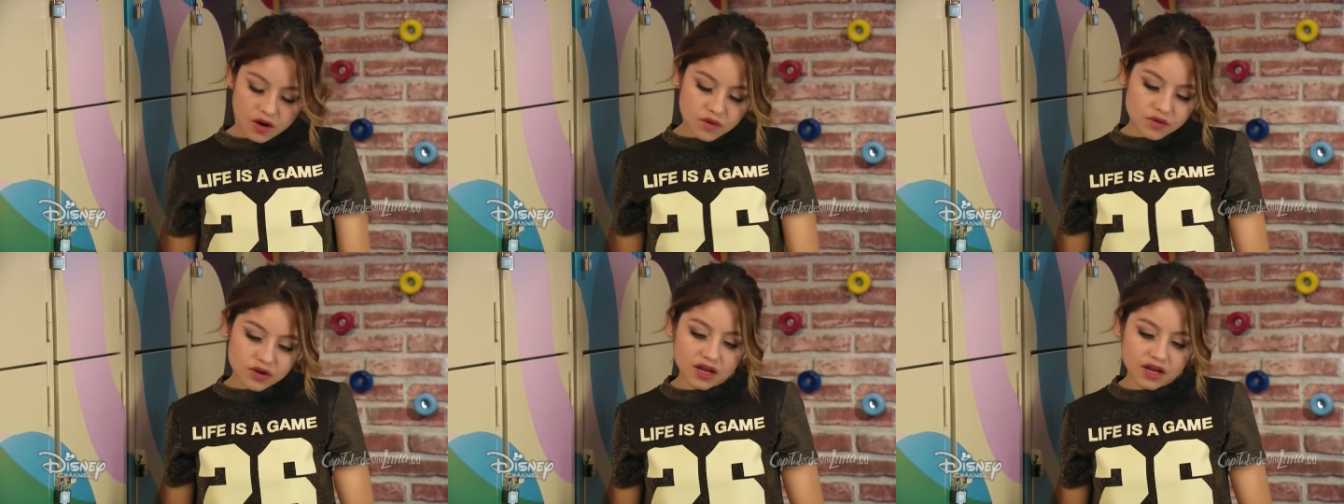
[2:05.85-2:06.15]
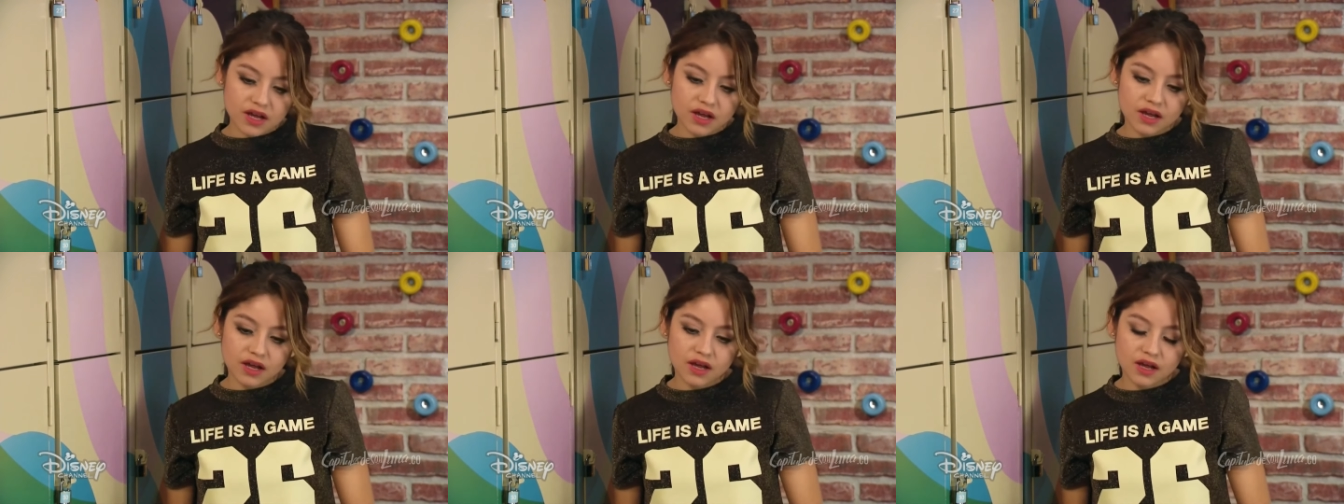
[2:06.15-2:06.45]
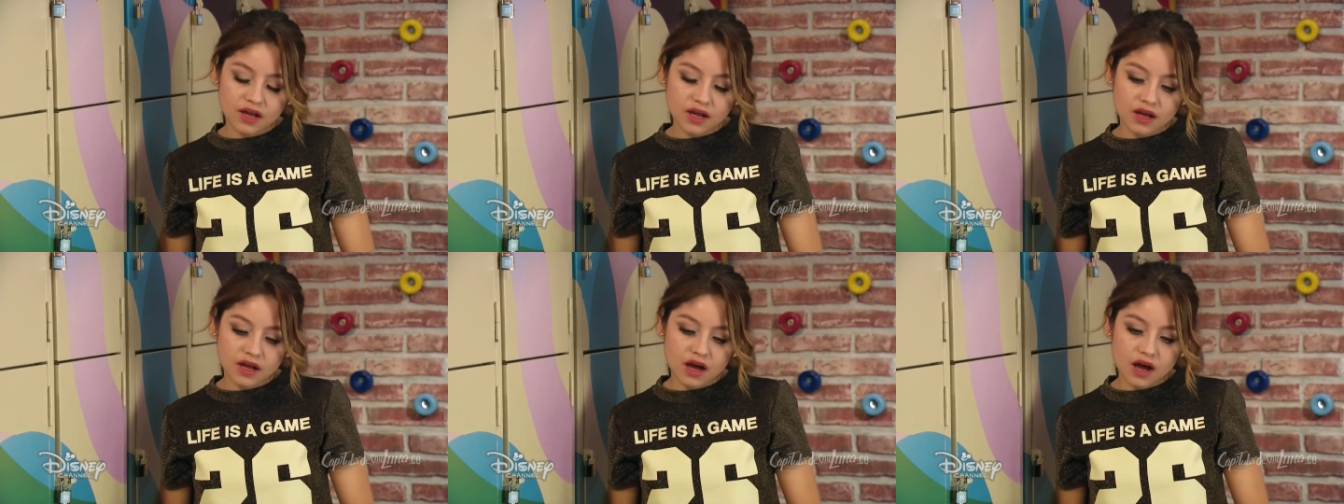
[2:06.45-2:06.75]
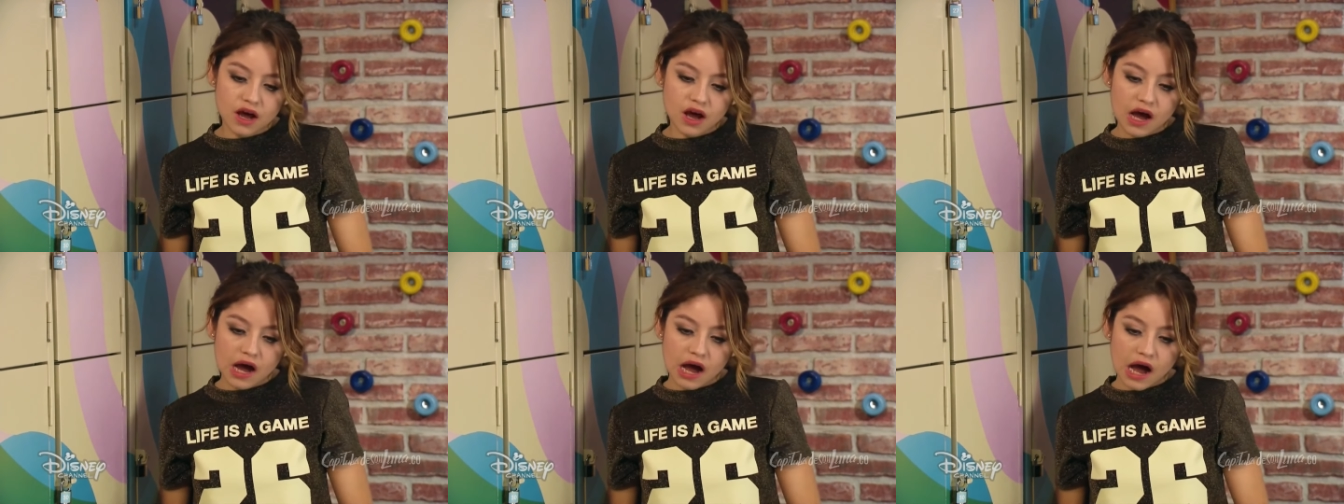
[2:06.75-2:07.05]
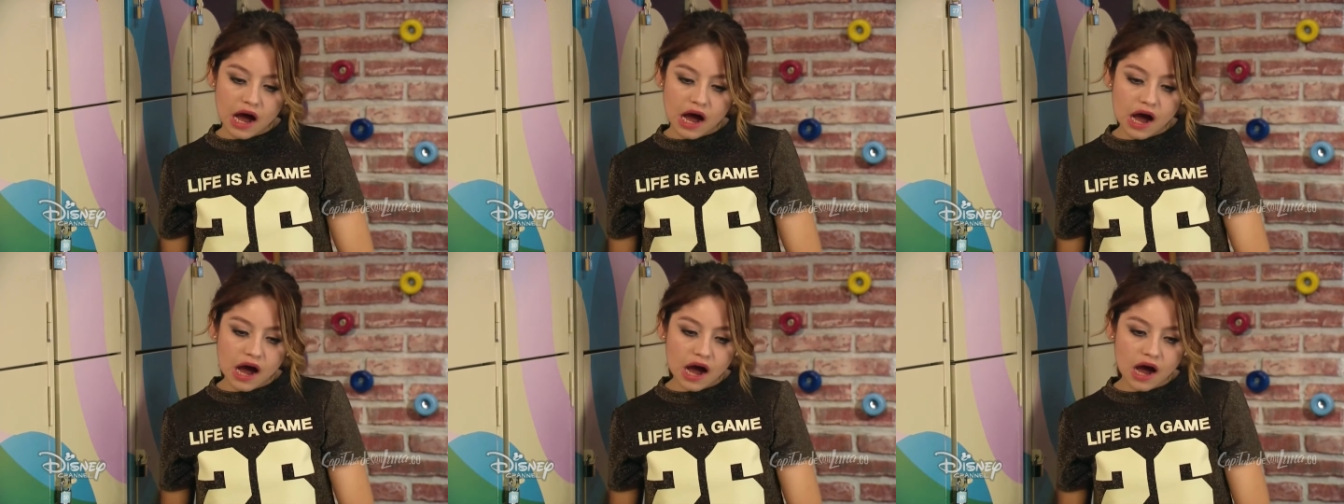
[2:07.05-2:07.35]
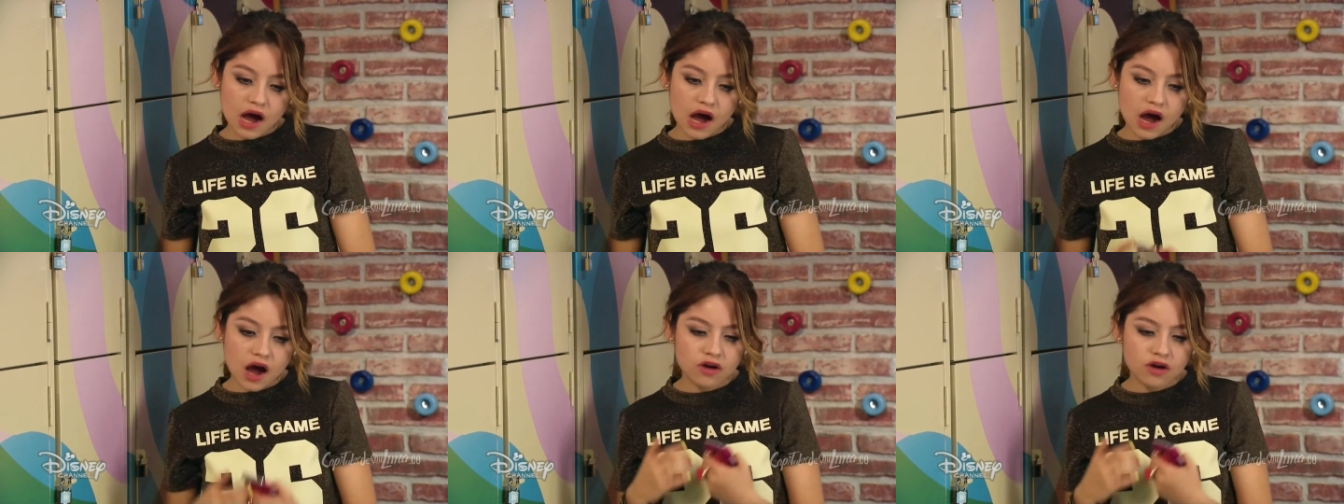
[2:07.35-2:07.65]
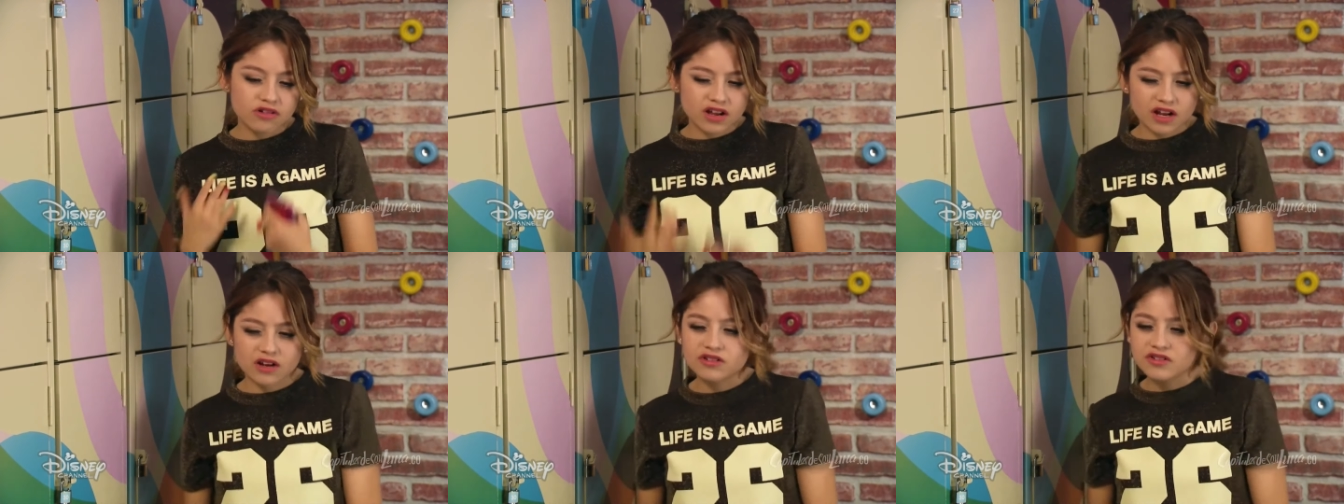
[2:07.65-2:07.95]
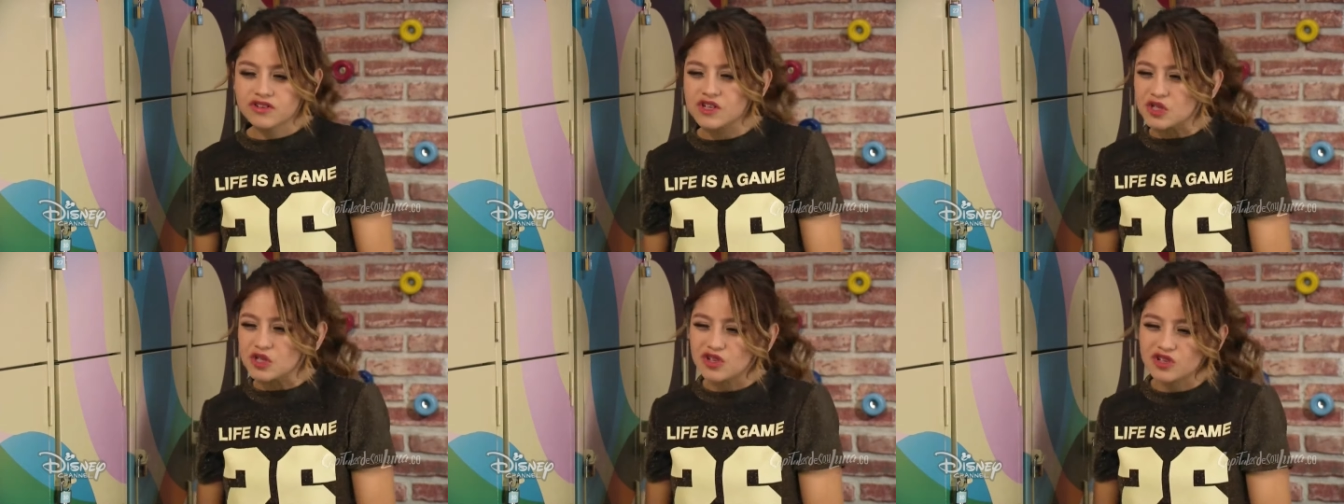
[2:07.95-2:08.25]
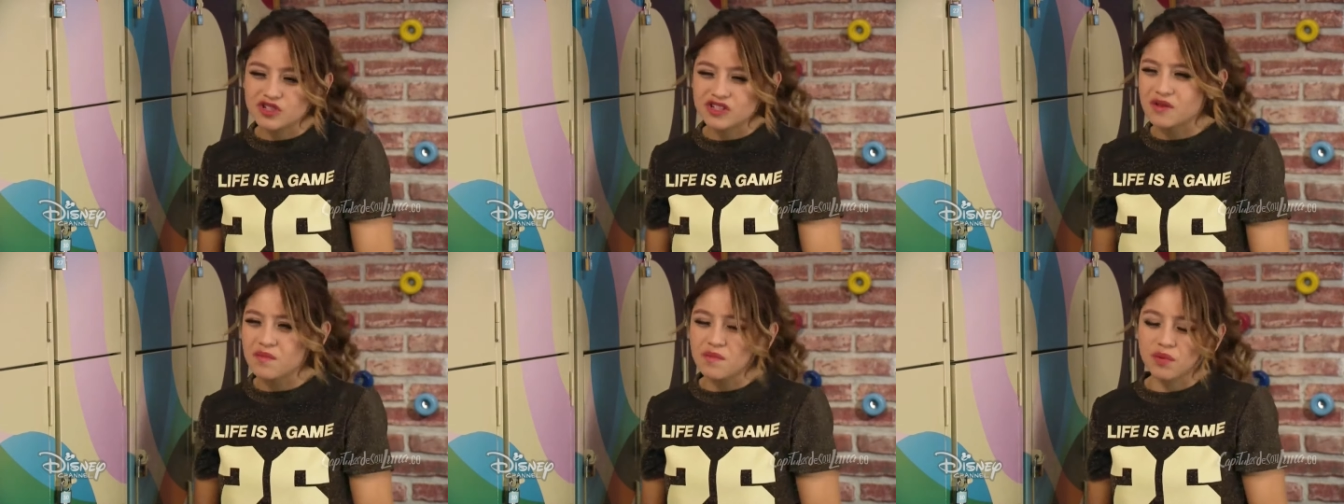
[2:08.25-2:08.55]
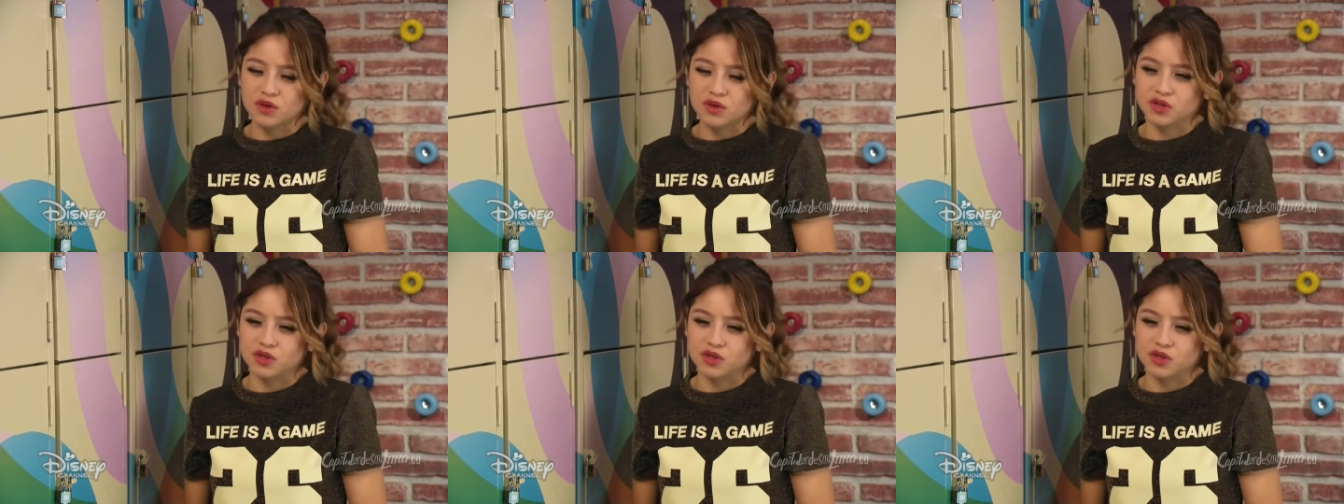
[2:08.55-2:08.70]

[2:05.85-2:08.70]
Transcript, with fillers: aunque aunque lo nuestro es